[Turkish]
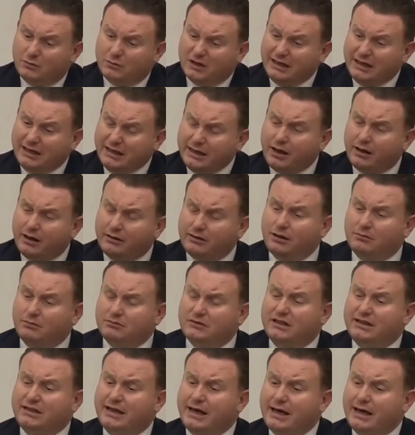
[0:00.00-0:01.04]
milli
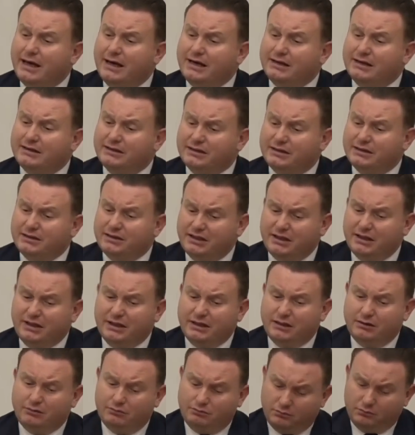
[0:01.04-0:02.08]
anlamda
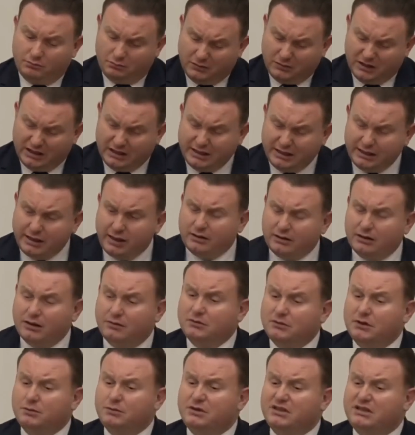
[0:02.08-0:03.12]
değerlendirdiği, milli
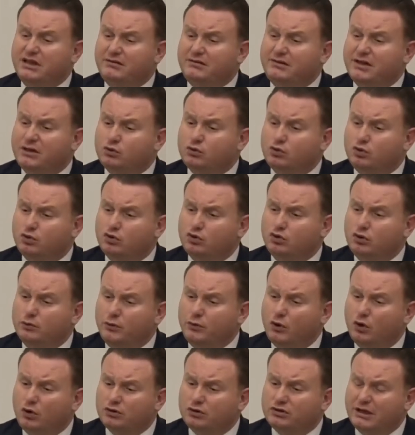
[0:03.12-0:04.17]
anlamda bir devlet
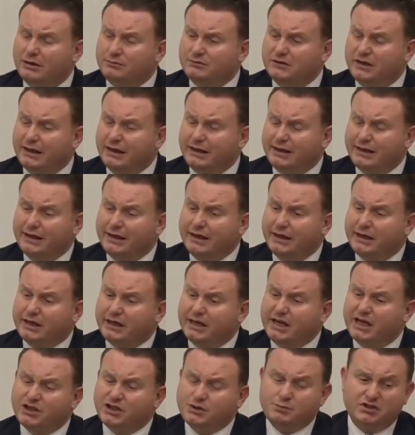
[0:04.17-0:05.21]
kurduğu bir ortamda
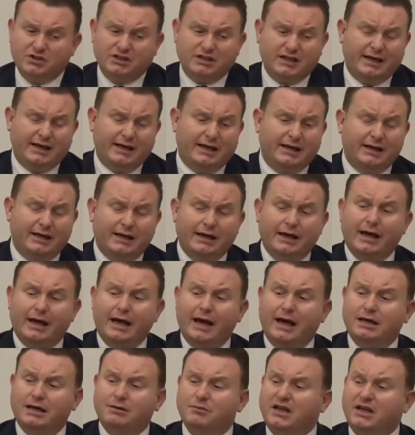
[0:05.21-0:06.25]
geçmişte
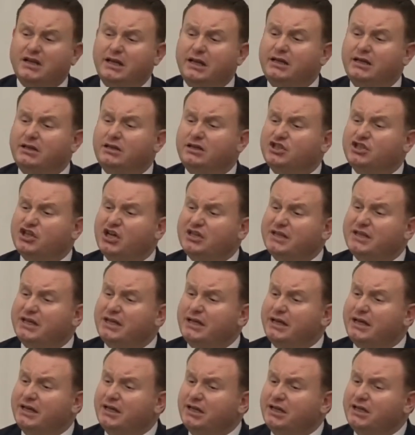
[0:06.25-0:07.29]
Ermeni
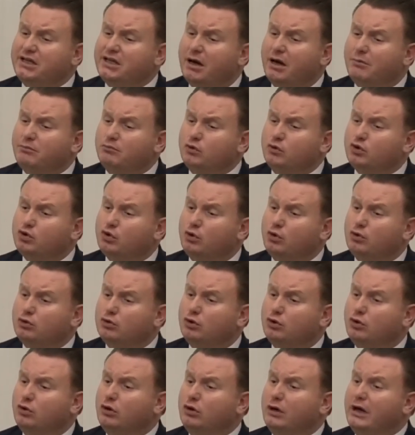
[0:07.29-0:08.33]
çetelerinin yapmış
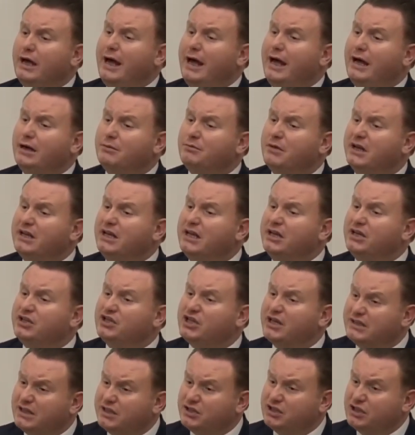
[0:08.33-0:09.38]
olduğu Ermeni
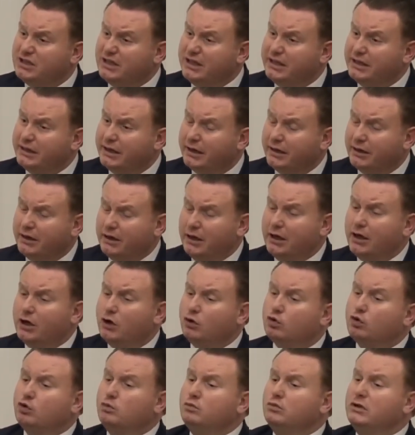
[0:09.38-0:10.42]
çeteciliğini,
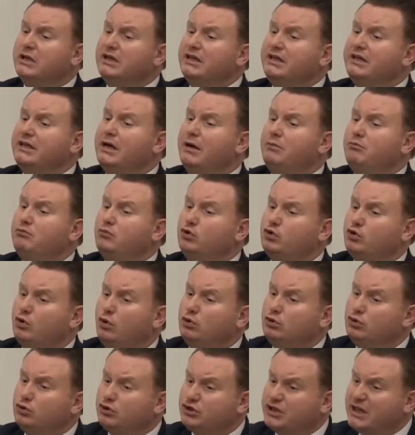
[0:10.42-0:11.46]
Rumların yapmış
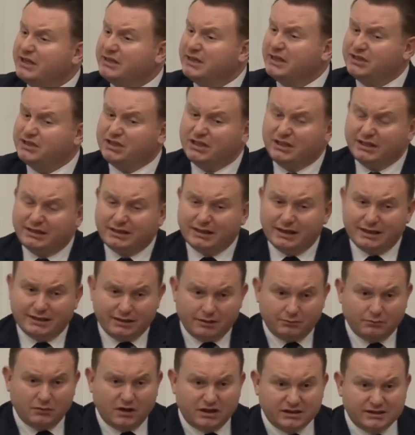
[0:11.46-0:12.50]
olduğu
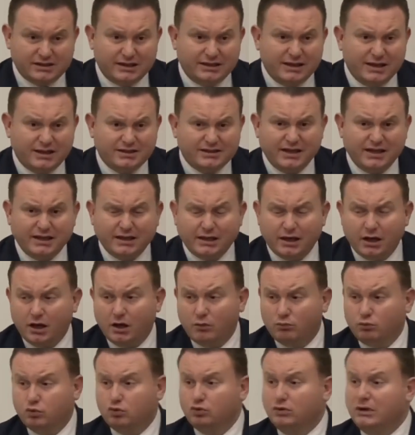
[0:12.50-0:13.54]
çeteciliklerden bahsedersek
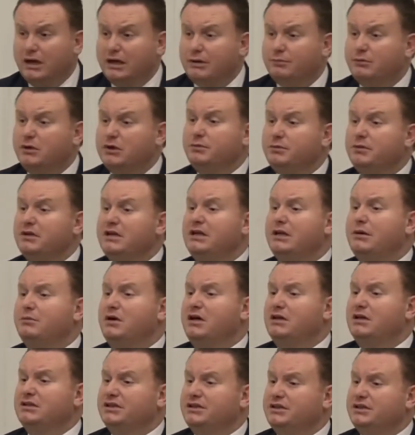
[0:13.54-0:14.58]
bunlar
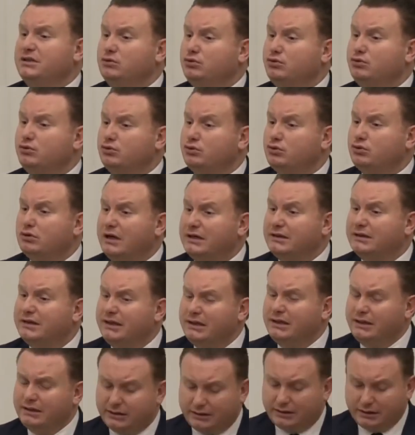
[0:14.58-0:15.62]
birbiriyle bağdaşır hususlar
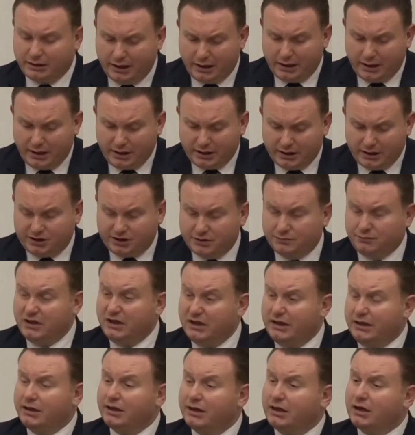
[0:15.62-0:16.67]
değildir.
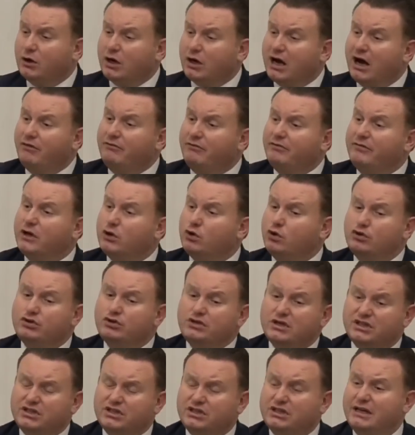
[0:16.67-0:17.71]
Şimdi kan ve
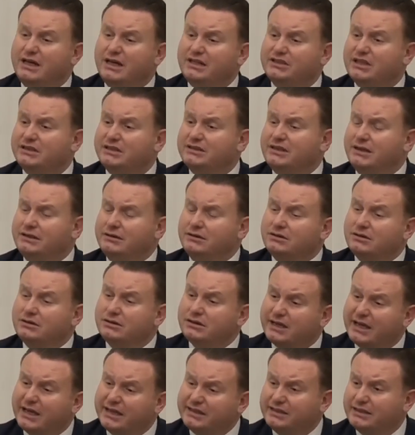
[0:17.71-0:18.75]
gözyaşı yaşatan,
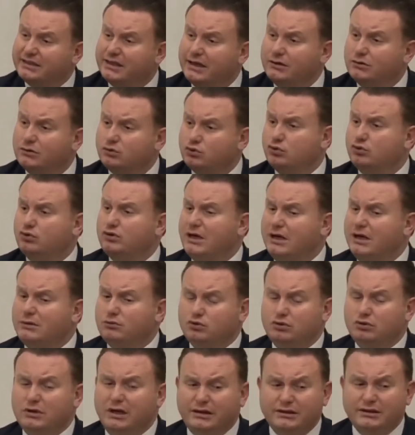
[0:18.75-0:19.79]
getiren
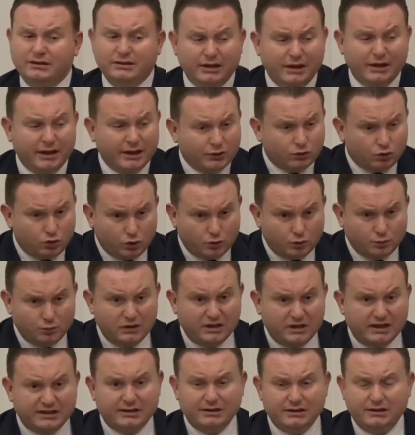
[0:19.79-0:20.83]
hususlar bunlardır. Türk
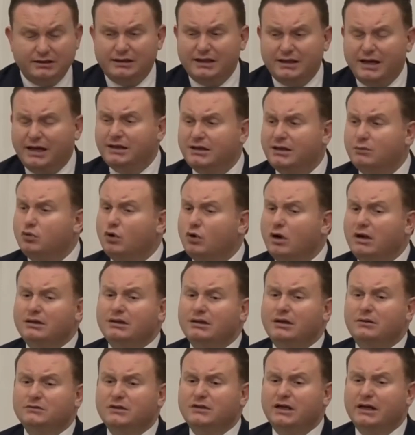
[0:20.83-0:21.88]
milletinin nerede bu
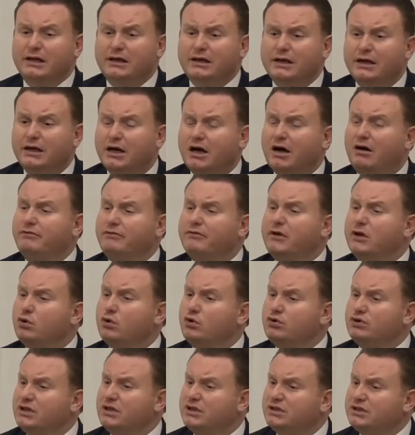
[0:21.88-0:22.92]
anlamda kan ve
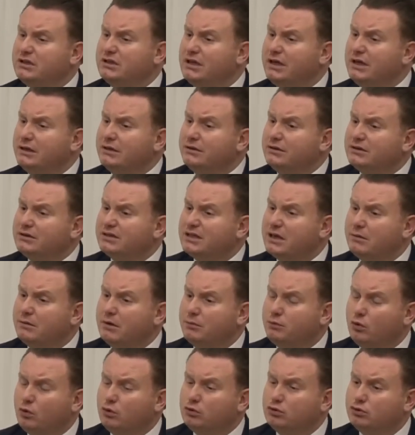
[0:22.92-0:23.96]
gözyaşına
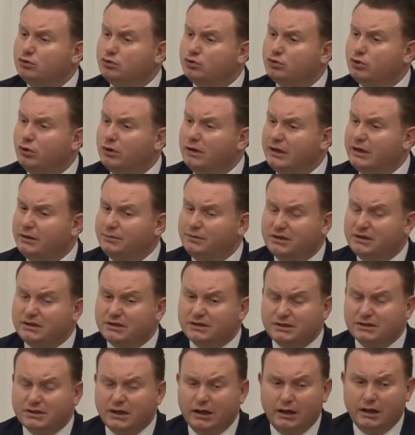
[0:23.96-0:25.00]
sebep olduğunu
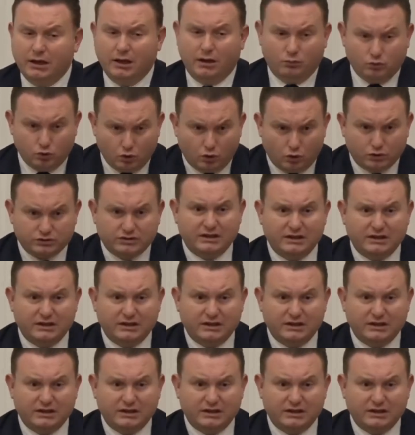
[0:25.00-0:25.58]
söyleyebiliriz. Bu